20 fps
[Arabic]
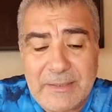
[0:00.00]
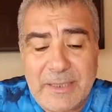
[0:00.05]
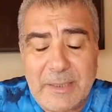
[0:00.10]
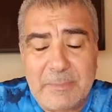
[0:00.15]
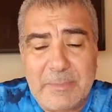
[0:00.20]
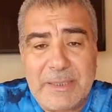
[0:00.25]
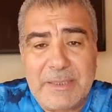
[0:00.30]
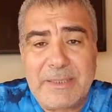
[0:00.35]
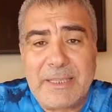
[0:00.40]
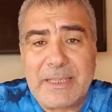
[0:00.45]

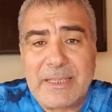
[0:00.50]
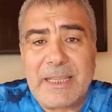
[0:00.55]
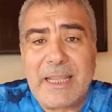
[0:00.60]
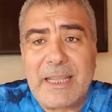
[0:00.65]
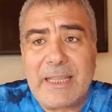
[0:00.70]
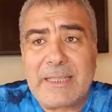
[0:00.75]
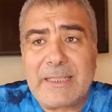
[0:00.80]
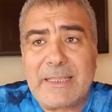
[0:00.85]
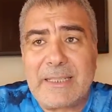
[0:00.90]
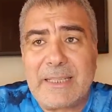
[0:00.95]
طب إذا
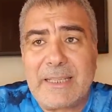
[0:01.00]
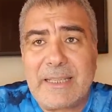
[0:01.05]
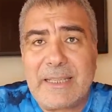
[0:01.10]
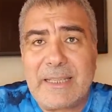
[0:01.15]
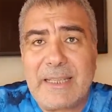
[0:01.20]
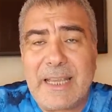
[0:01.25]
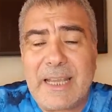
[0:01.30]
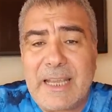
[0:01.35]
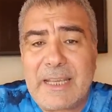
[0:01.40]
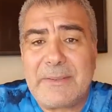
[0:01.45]
كان
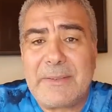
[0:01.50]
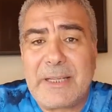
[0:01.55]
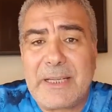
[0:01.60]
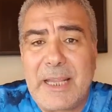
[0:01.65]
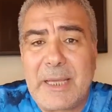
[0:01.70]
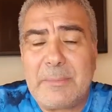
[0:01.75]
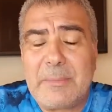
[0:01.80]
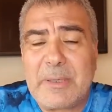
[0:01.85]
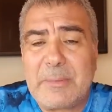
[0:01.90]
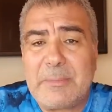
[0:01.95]
هذا
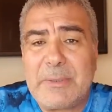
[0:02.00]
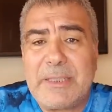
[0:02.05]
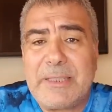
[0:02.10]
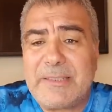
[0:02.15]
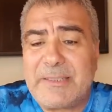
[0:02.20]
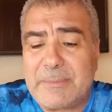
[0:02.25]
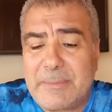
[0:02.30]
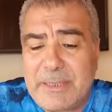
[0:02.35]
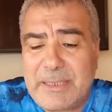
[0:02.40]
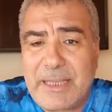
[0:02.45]
الأمر
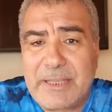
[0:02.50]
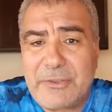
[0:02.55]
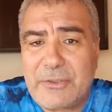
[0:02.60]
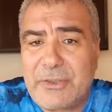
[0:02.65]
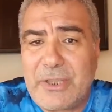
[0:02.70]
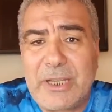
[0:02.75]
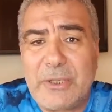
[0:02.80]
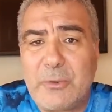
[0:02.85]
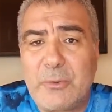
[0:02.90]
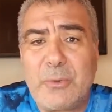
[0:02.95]
بالنسبة
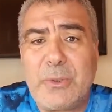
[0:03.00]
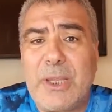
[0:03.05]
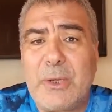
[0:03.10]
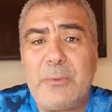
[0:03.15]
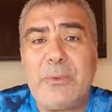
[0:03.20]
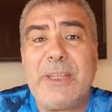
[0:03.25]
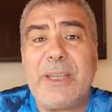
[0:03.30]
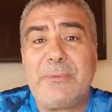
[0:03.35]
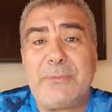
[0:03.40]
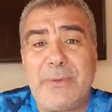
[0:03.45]
لأشياء
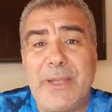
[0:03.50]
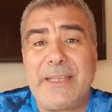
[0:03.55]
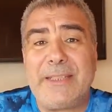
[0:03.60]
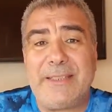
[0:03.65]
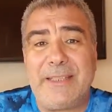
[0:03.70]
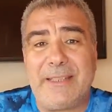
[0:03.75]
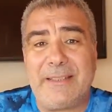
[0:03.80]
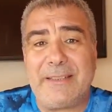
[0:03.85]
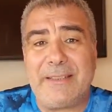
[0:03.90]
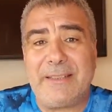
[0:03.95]
دنيوية
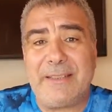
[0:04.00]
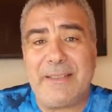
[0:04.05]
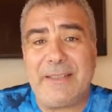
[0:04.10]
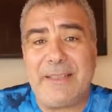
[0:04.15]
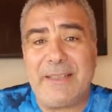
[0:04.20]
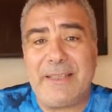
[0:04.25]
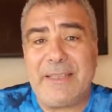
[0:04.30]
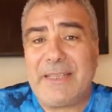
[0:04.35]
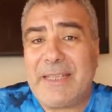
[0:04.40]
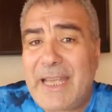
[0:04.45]
فانية
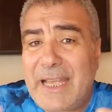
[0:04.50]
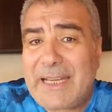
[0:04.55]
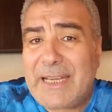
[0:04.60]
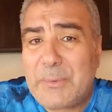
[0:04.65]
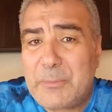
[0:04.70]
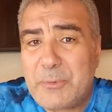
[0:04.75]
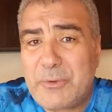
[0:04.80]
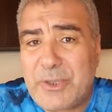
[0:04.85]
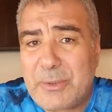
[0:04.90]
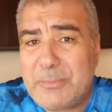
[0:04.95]

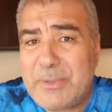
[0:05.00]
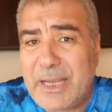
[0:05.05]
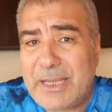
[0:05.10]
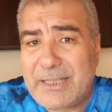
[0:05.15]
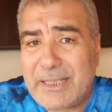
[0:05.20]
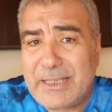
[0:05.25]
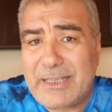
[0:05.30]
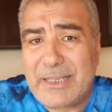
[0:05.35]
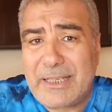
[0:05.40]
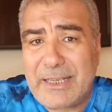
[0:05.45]
نعلم جميعا
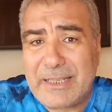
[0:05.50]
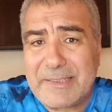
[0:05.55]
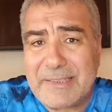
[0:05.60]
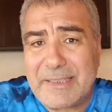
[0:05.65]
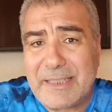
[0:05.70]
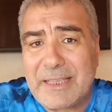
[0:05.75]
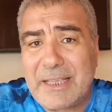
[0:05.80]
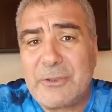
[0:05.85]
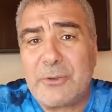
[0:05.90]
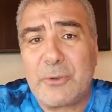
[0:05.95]
أننا
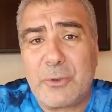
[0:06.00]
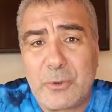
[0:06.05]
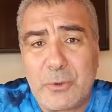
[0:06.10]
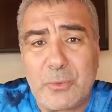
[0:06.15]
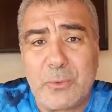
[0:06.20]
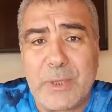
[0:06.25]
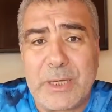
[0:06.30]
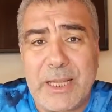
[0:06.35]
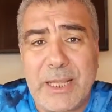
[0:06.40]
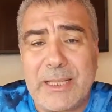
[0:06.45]

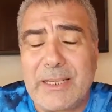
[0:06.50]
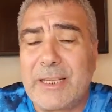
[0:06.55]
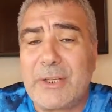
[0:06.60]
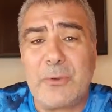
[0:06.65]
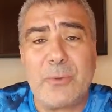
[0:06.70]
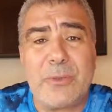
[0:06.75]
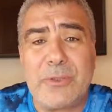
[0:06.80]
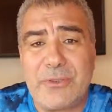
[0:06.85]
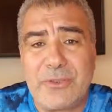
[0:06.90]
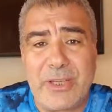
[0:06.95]
سنترك وراءنا
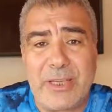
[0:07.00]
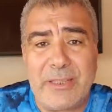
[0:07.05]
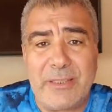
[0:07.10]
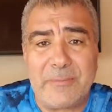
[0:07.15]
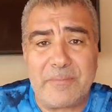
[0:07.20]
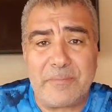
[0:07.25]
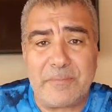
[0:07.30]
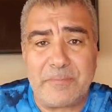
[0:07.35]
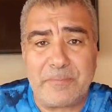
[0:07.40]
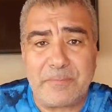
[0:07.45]
كل شيء
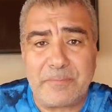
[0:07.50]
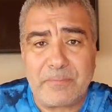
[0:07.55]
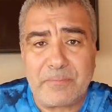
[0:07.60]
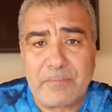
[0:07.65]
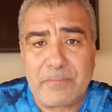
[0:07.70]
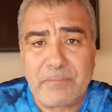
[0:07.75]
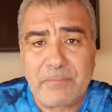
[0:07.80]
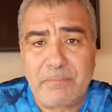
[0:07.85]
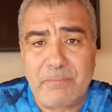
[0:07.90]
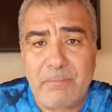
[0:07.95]

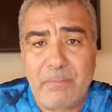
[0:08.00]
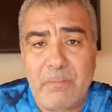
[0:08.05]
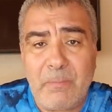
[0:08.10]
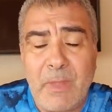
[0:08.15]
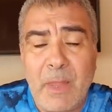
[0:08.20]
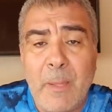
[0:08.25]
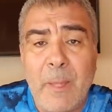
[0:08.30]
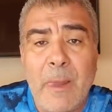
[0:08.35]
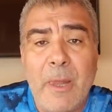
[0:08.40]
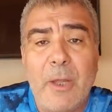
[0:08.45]

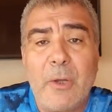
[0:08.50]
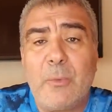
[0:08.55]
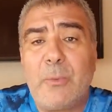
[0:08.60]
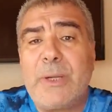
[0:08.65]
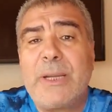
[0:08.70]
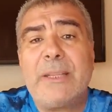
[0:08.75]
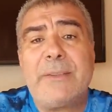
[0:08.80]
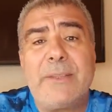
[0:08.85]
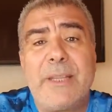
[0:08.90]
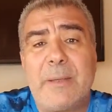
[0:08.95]

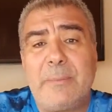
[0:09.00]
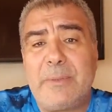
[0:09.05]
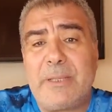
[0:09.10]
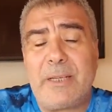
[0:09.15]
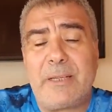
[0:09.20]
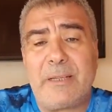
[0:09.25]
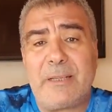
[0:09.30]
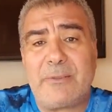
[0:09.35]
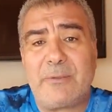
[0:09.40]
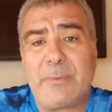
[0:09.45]
ونذهب
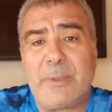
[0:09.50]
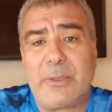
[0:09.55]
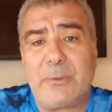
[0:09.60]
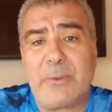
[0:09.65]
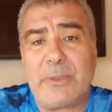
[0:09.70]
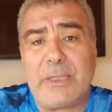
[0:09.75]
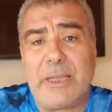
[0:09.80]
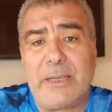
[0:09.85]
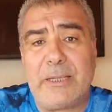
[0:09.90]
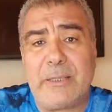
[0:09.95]
إلى الله سبحانه
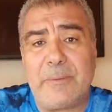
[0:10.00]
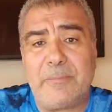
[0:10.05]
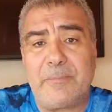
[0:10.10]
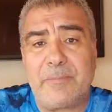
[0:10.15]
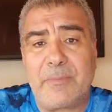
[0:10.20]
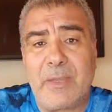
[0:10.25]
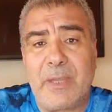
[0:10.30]
وتعالى